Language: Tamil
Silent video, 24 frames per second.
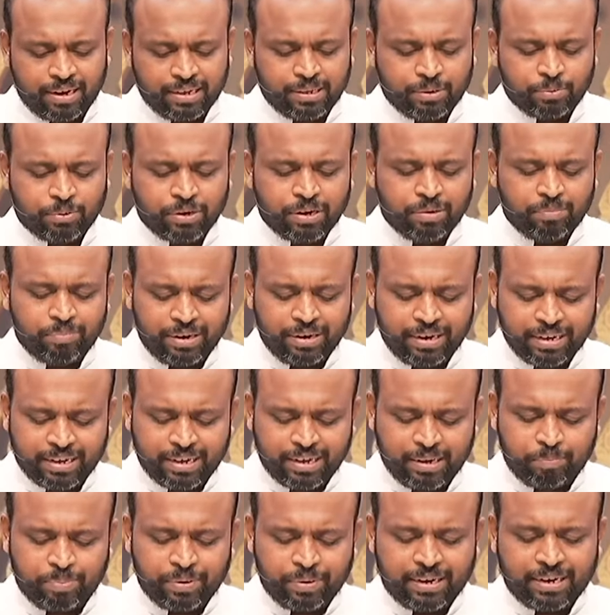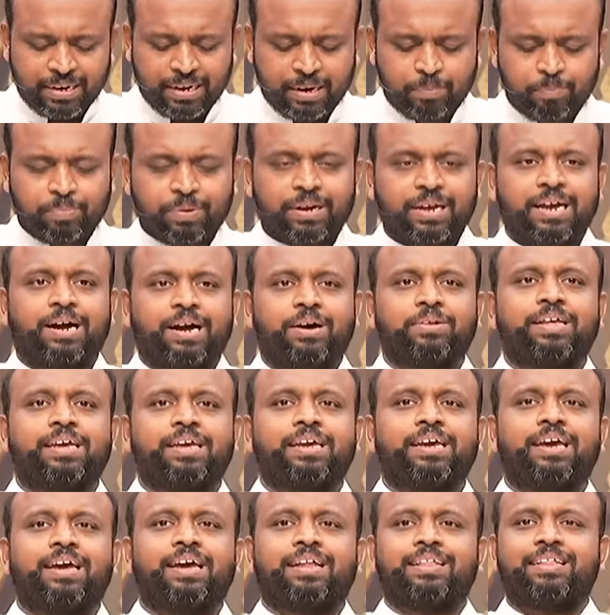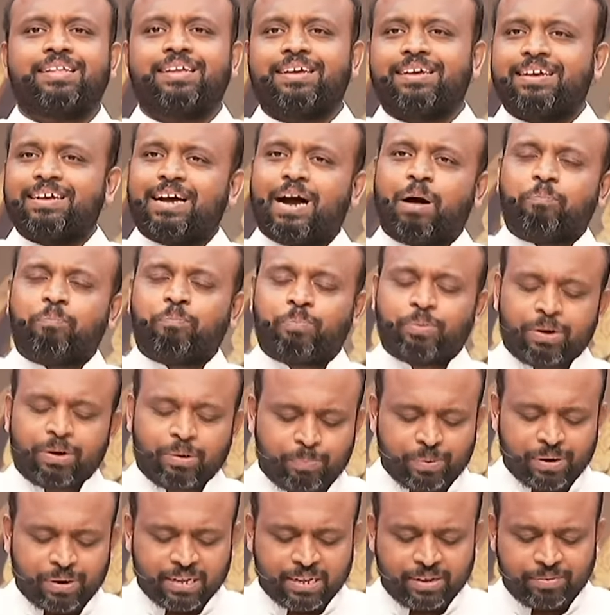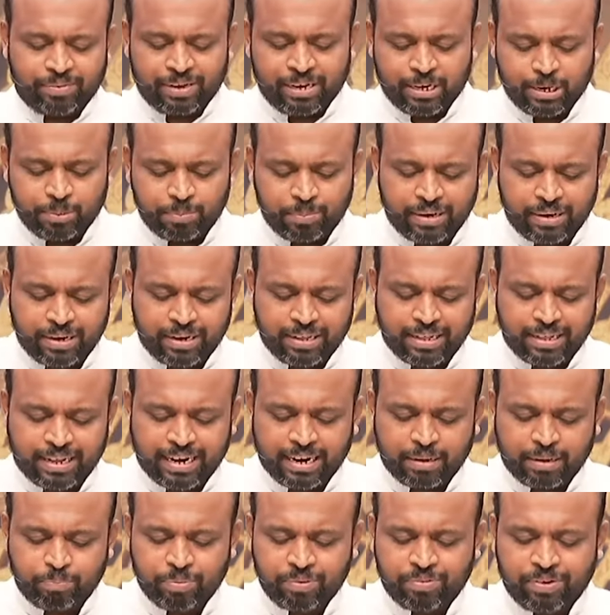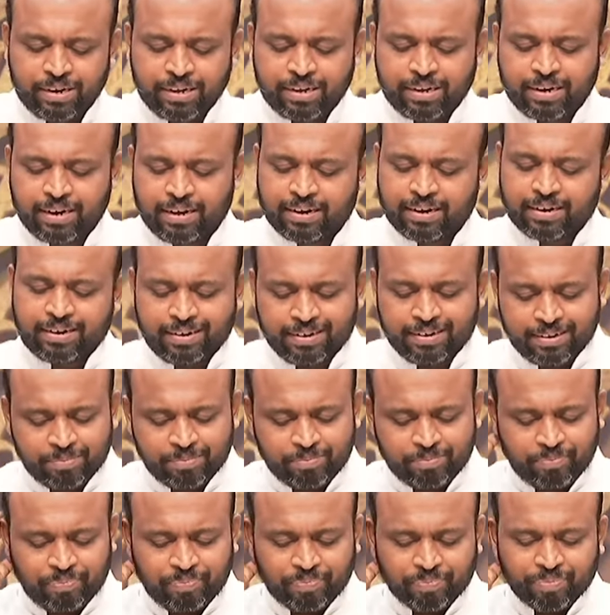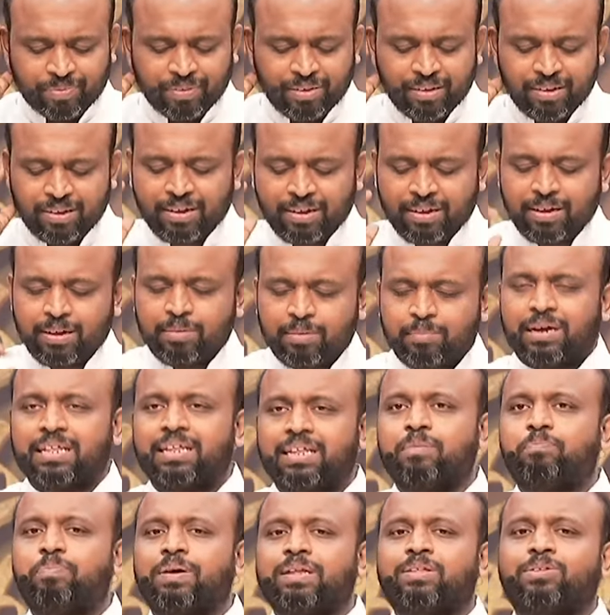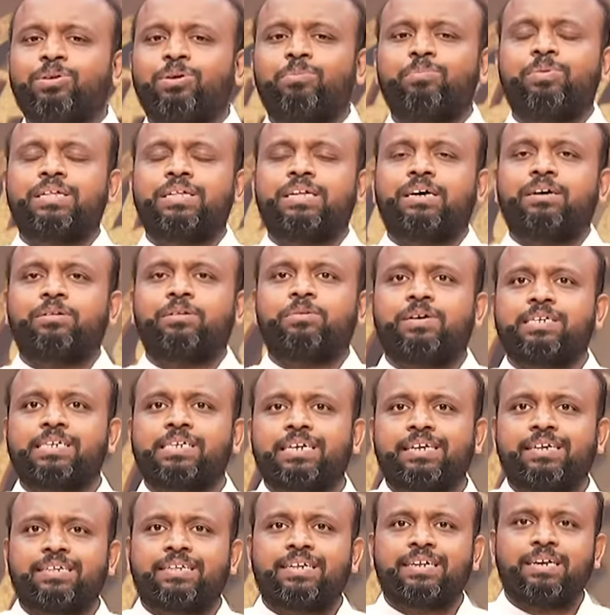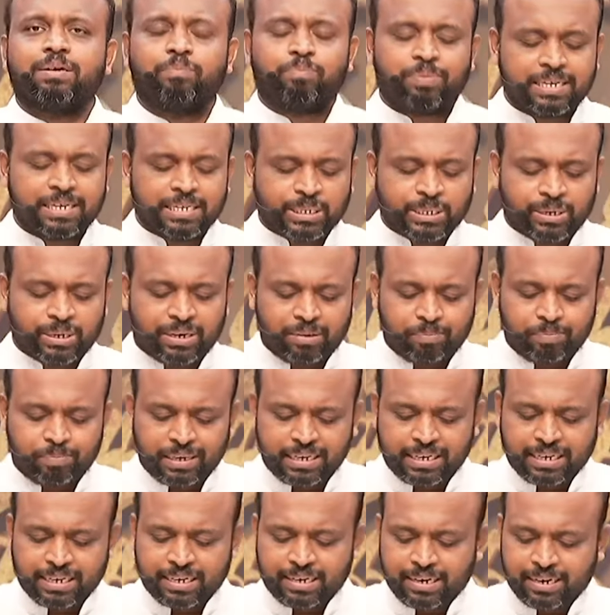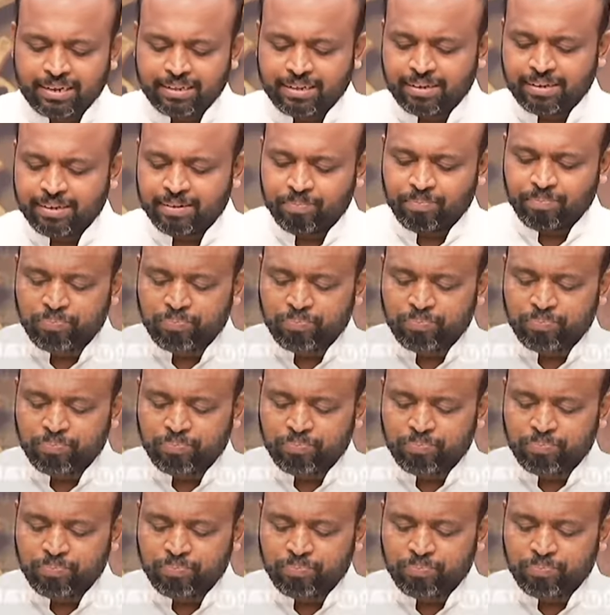அந்த உடன்படிக்கை பெற்று எப்படியாவது இங்கிருந்து அப்புறப்படுத்த வேண்டும் என்று அனுப்பி விடுகிறார்கள் அதில் பத்தொன்பதாவது வசனத்தில் இப்படி சொல்லப்பட்டிருக்கிறது